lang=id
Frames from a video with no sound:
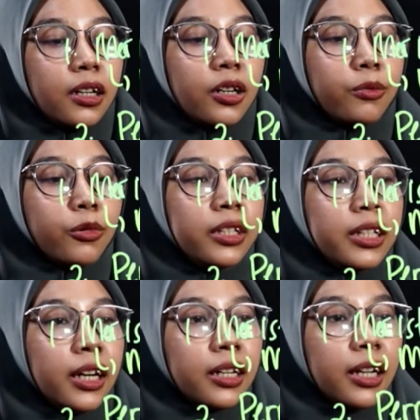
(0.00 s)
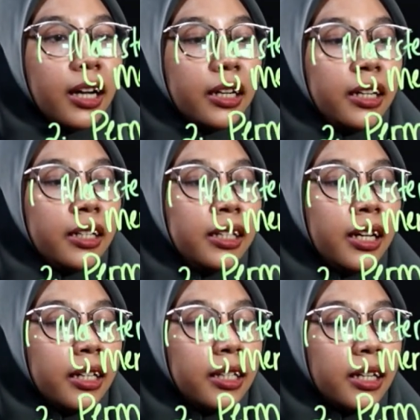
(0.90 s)
kemudian ada
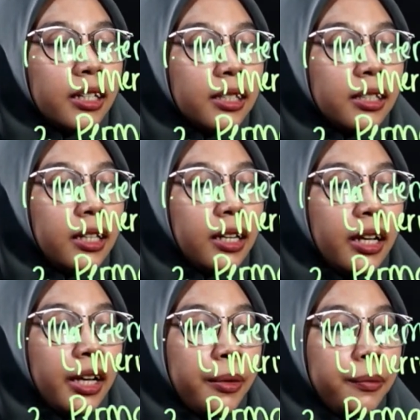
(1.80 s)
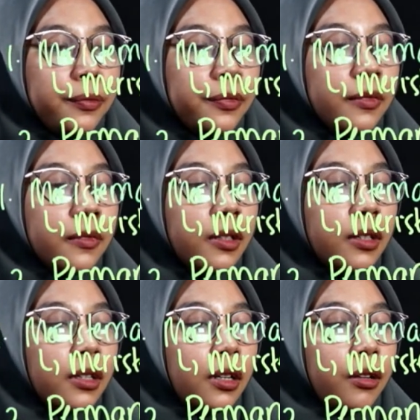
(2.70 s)
jaringan silem,
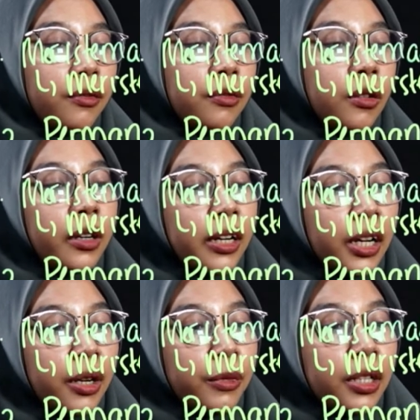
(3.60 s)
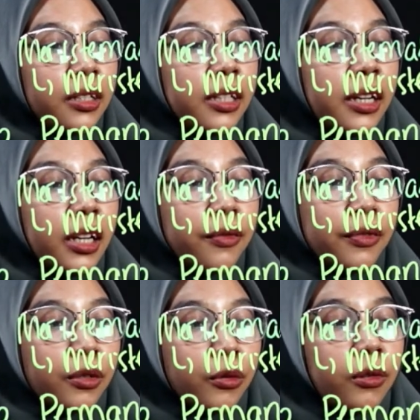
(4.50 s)
floem, ini jaringan
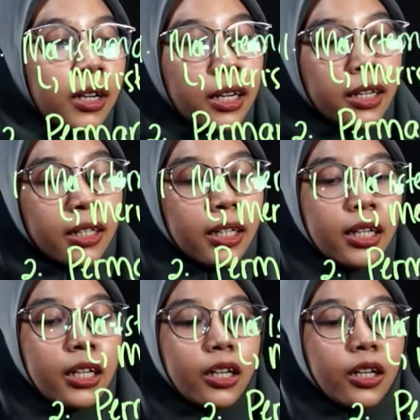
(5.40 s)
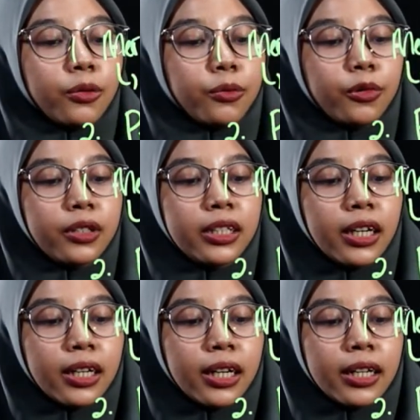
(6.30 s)
vaskular,
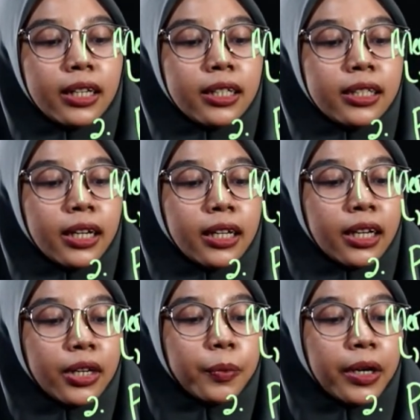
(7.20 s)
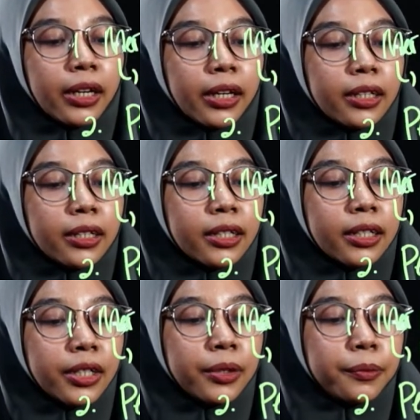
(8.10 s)
kemudian ada jaringan
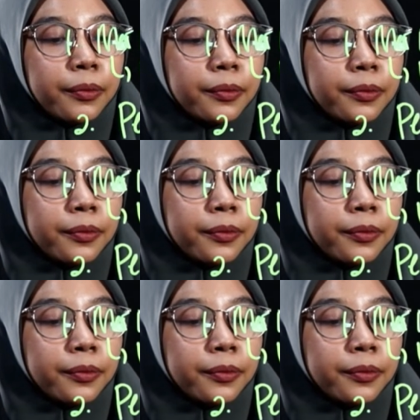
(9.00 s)
parenkim,